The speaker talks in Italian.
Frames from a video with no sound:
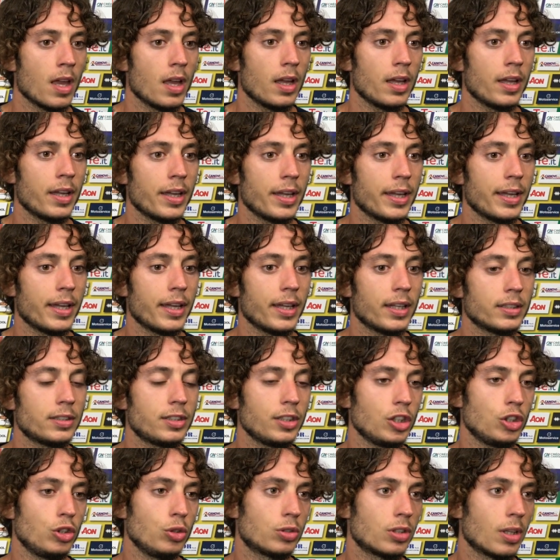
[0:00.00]
Eh,
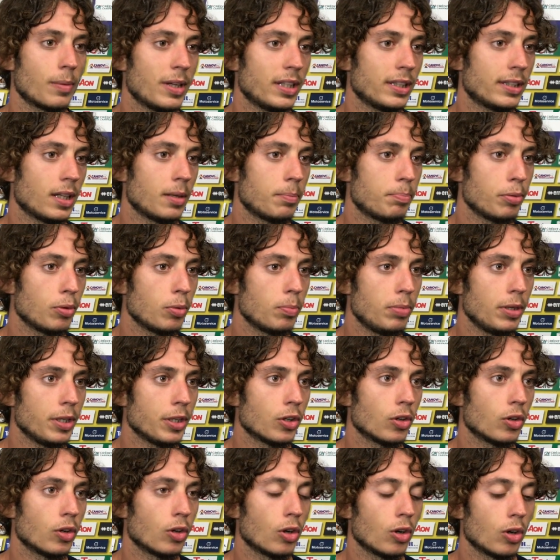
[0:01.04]
sì, giustamente il
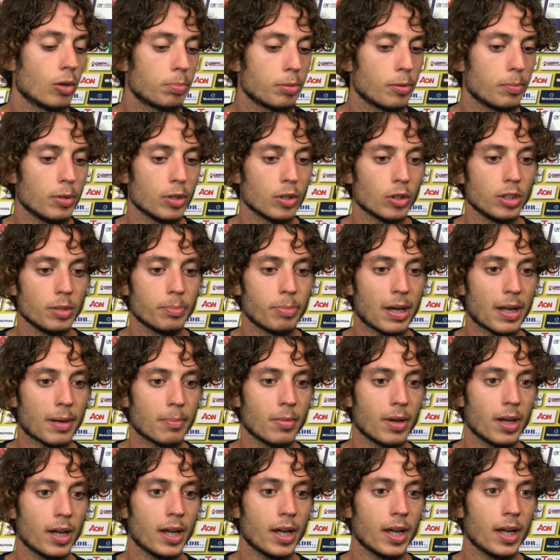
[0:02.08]
pubblico, il pubblico di
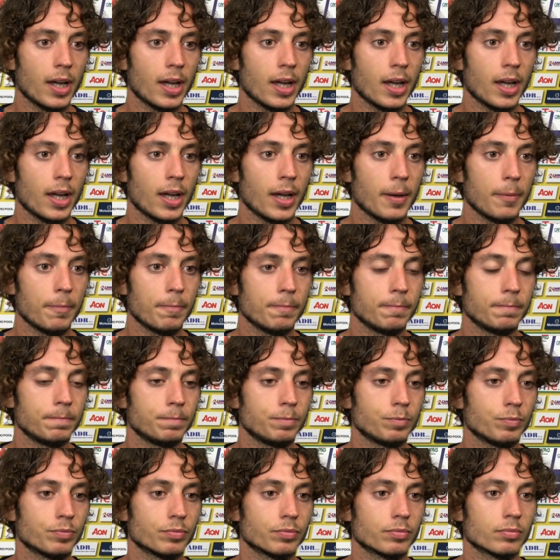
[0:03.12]
Parma mh,
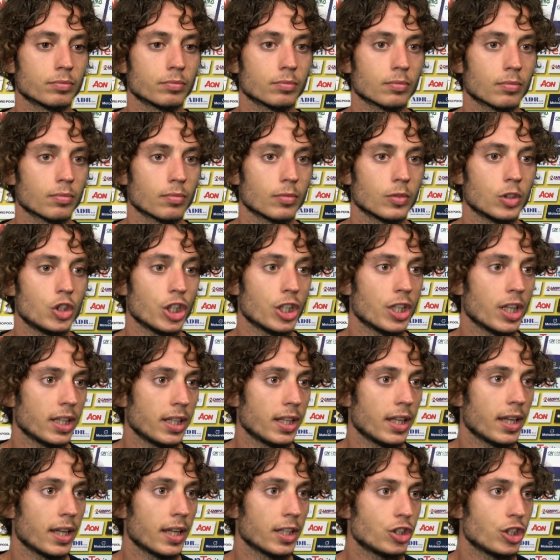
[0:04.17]
mm, ci,
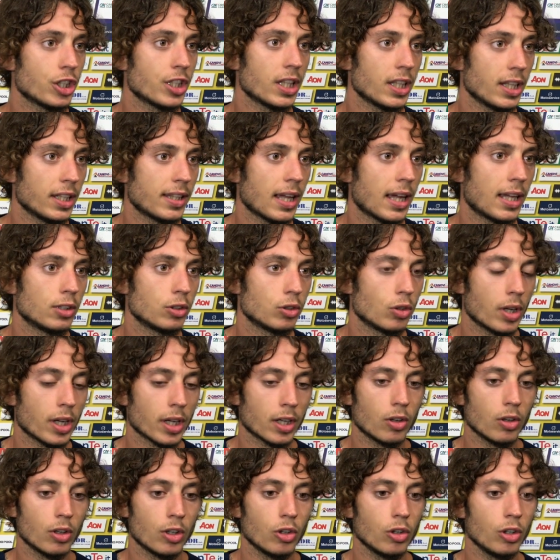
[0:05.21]
chiede, ci, chiede, tanto,
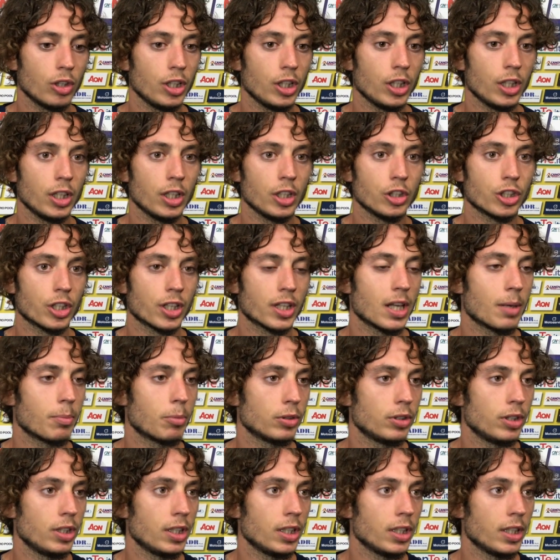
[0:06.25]
ecco, noi cerchiamo
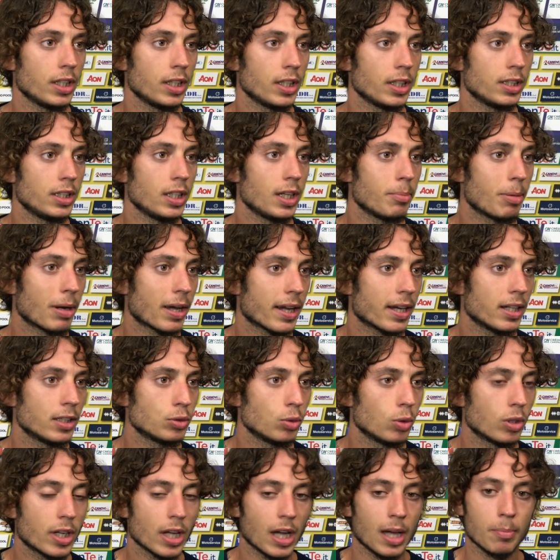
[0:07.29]
di, di ripagarli
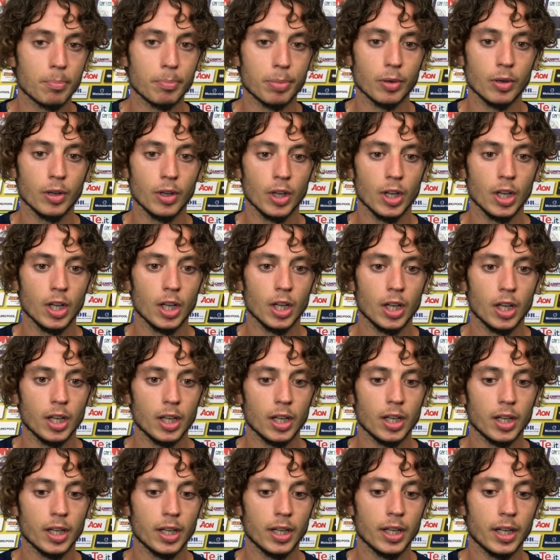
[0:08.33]
sul campo.
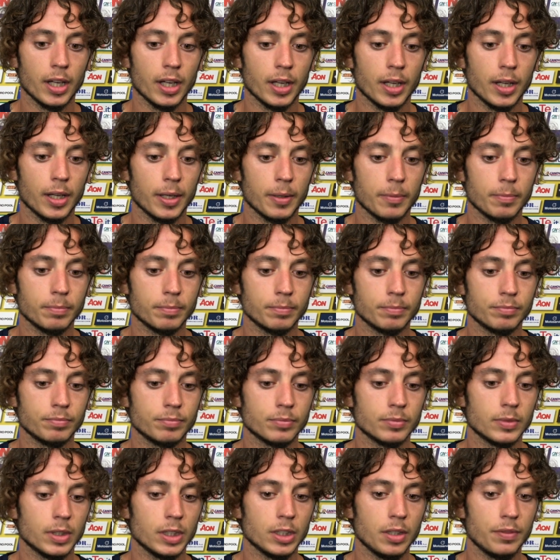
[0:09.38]
Ehm,
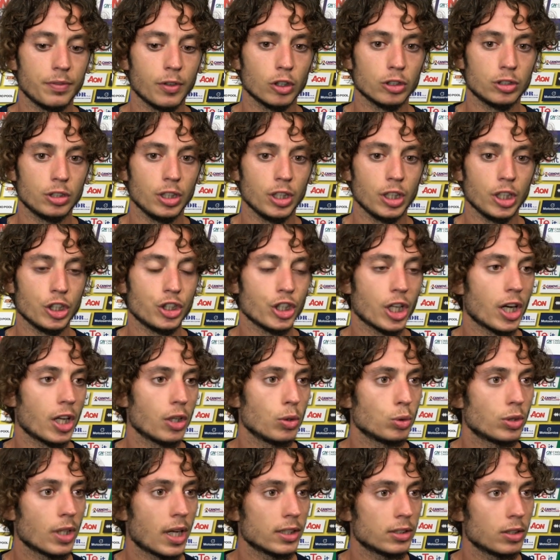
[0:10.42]
I tifosi ci hanno
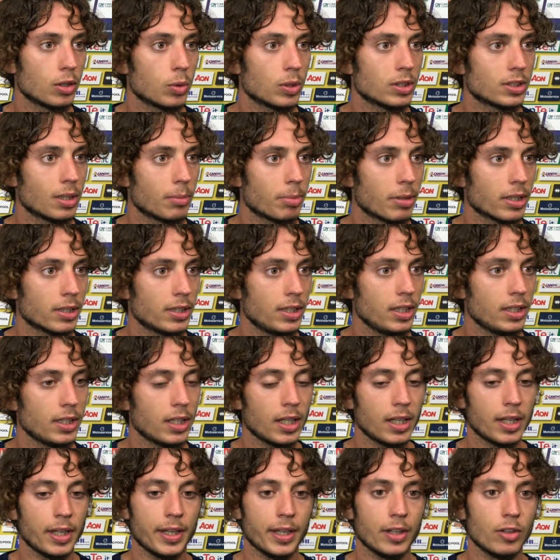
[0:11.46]
aiutato in questa
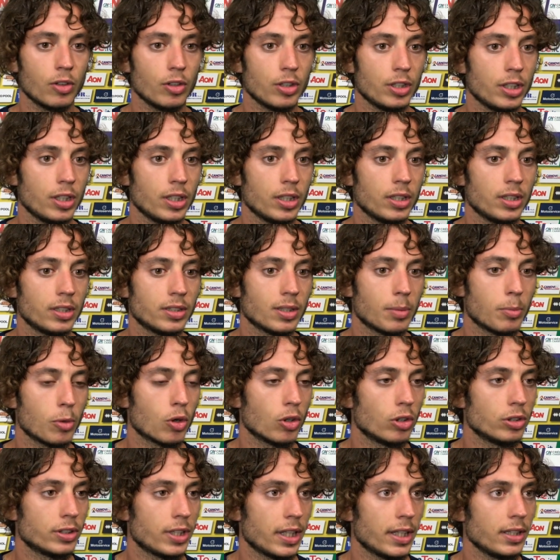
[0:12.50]
partita e noi siamo
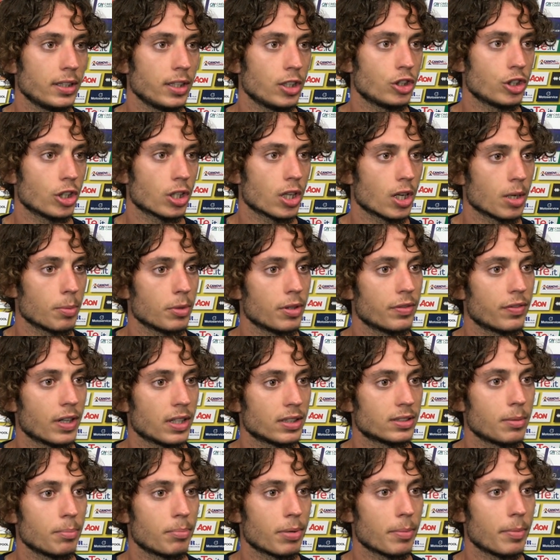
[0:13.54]
contenti e cercheremo di fare
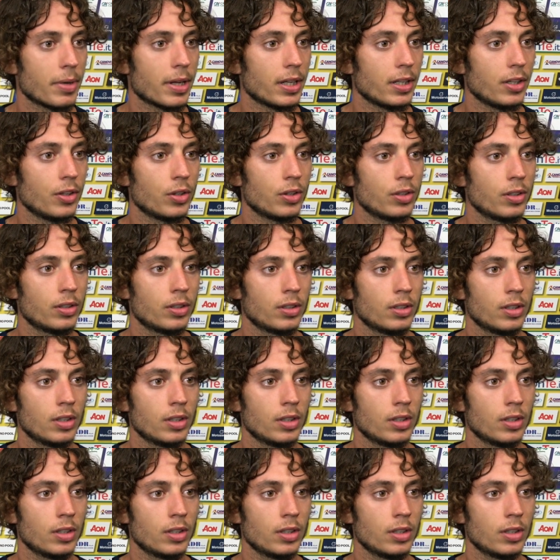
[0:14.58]
sempre meglio